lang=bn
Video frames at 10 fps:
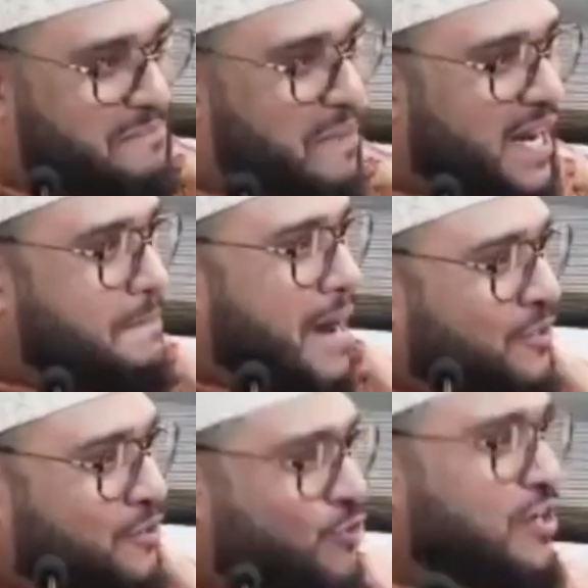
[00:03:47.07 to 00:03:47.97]

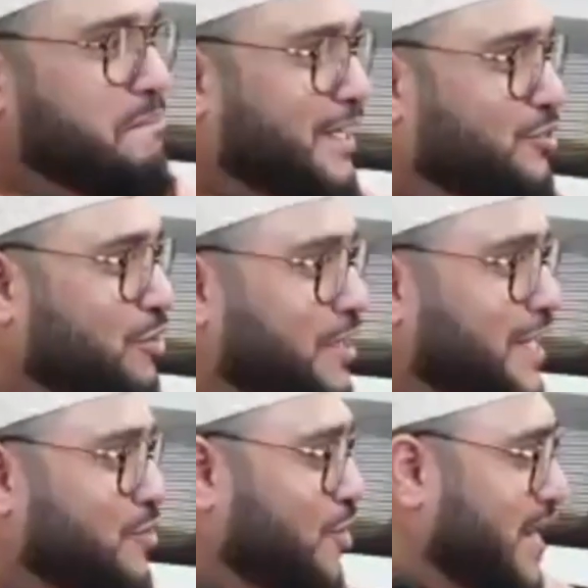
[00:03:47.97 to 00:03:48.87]
পাণ্ডুলিপি তৈরি
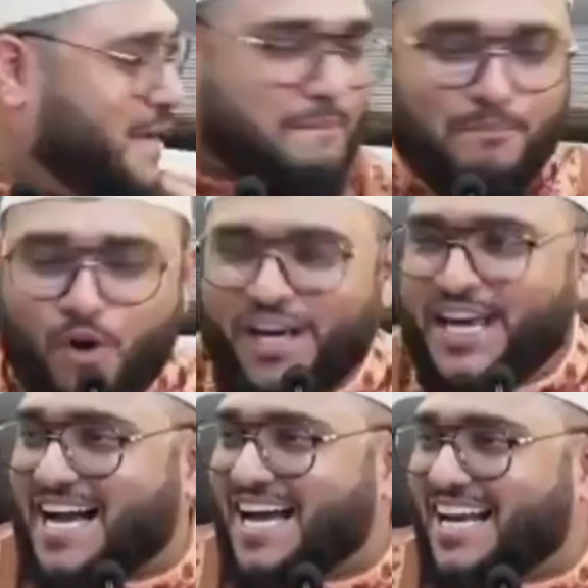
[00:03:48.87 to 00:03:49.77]
করে বই
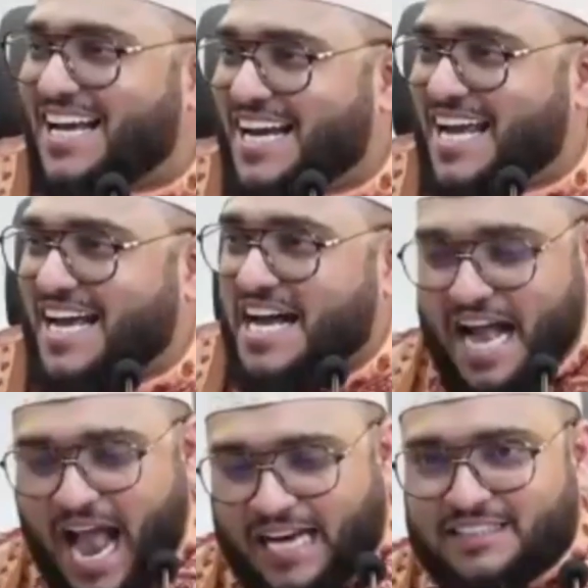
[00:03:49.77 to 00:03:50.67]
আকারে এনে
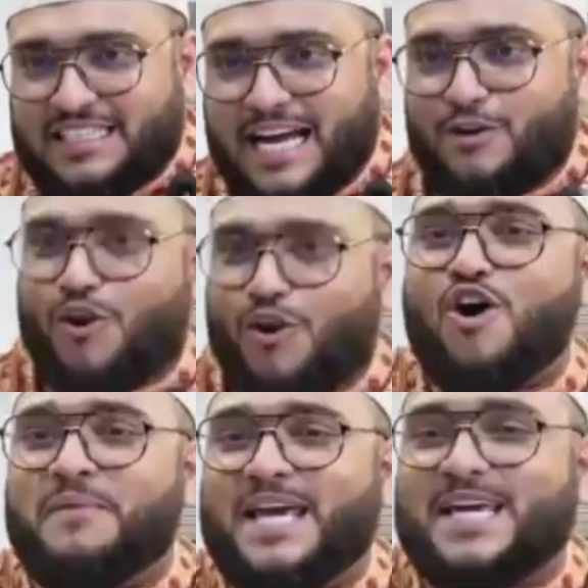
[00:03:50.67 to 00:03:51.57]
একটা কলম
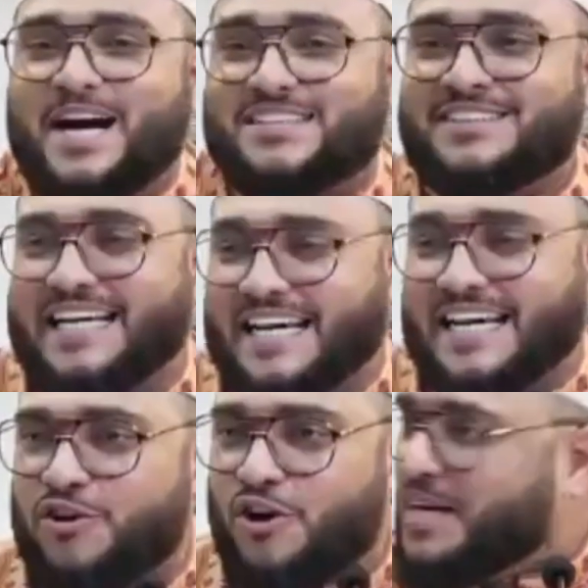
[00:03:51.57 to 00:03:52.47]
এইখান থেকে নড়বে
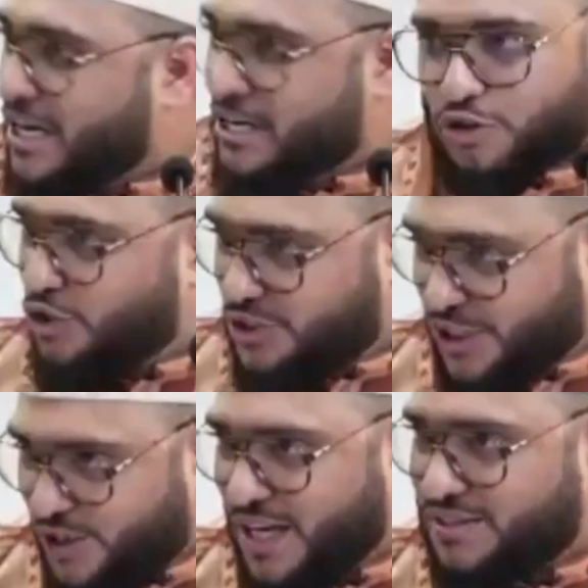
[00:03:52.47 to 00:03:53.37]
না সহজ ছিল না
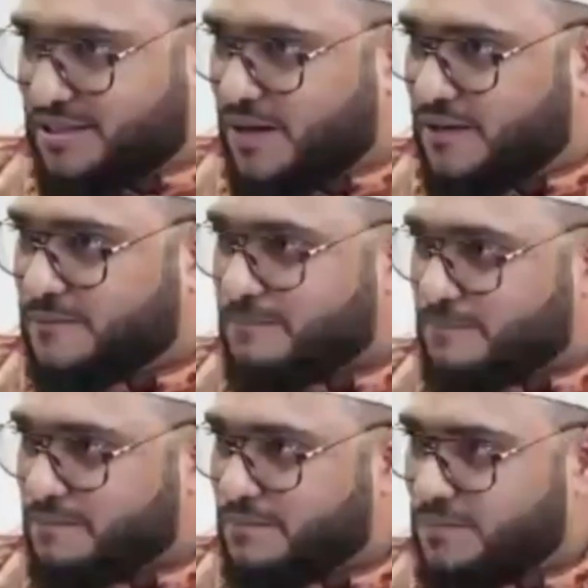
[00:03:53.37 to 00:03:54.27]
ছিল না
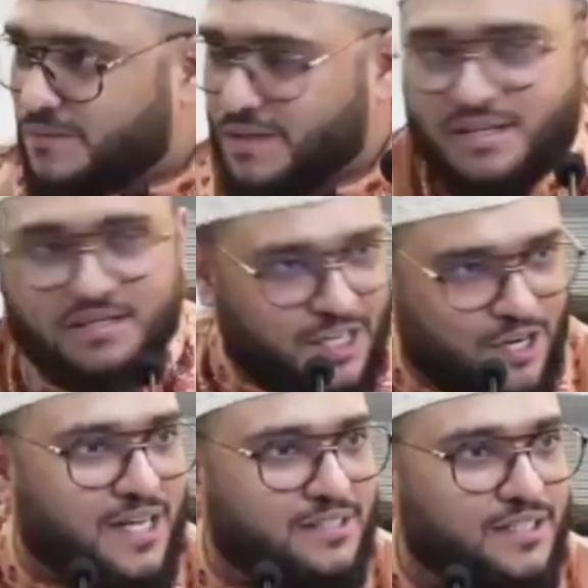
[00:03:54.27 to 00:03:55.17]
ছিল না
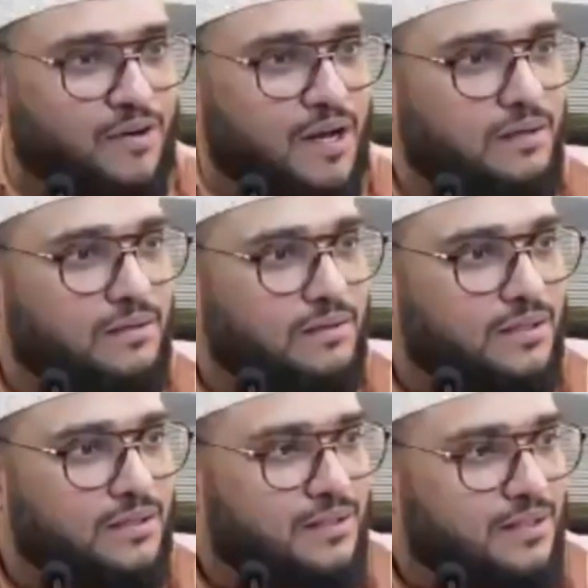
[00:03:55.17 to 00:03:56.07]
ছিল না
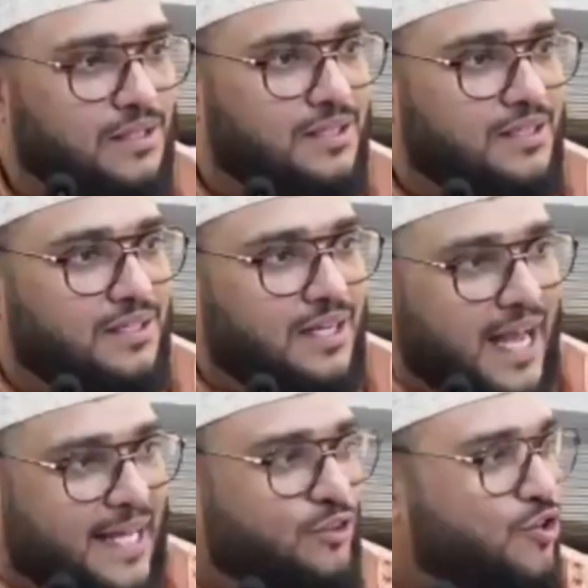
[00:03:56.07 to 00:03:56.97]
এত
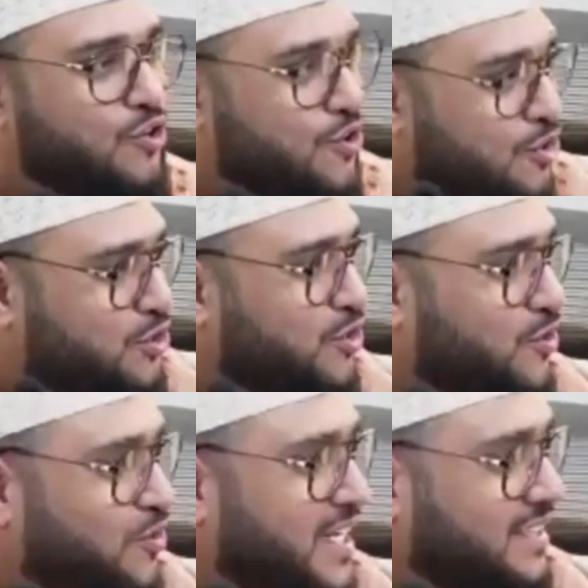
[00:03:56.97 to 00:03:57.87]
কষ্ট করে
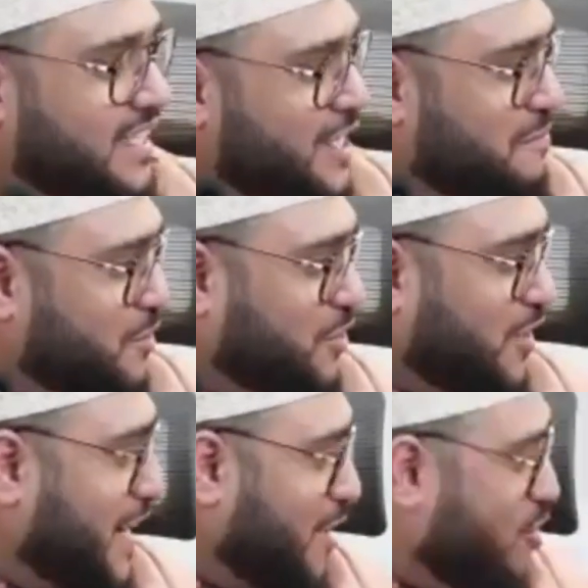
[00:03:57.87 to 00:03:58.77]
তেইশ বছরে
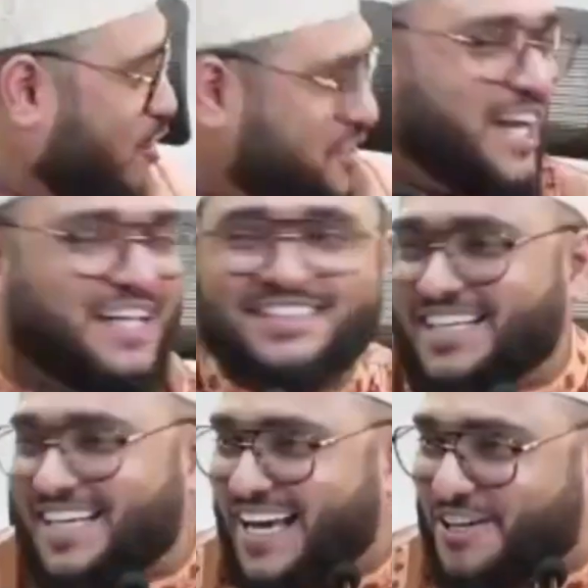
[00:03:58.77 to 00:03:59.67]
ঘষায় ধাক্কায়
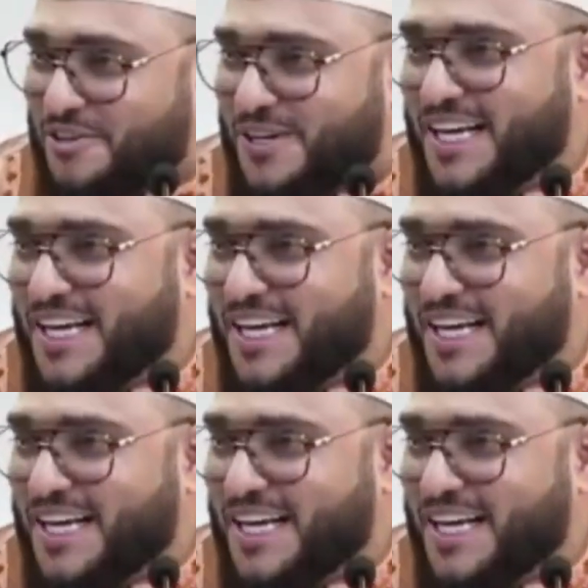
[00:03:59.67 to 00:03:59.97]
করে নবী